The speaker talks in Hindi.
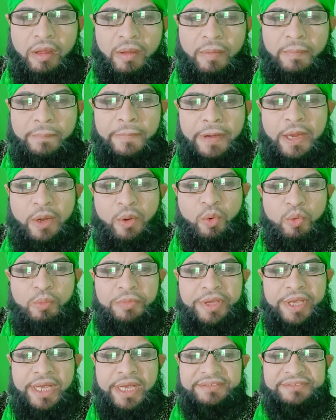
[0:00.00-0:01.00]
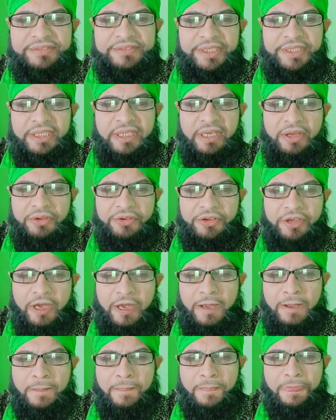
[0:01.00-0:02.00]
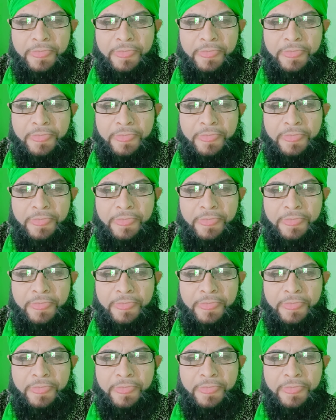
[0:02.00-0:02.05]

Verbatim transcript: मैं हूँ मियाँ सैद अली शाह